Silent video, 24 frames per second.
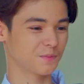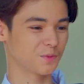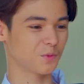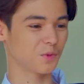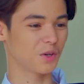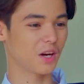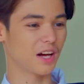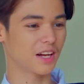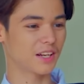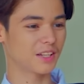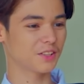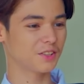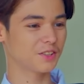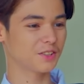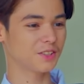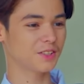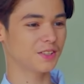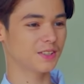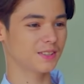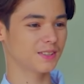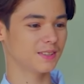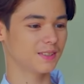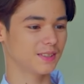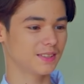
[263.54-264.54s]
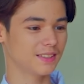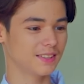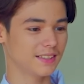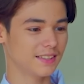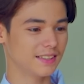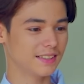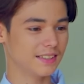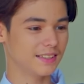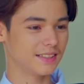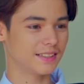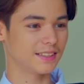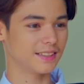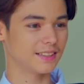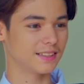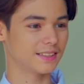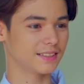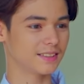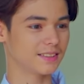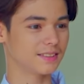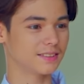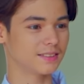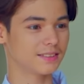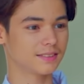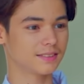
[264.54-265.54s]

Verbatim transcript: Wala rin yun. Uh,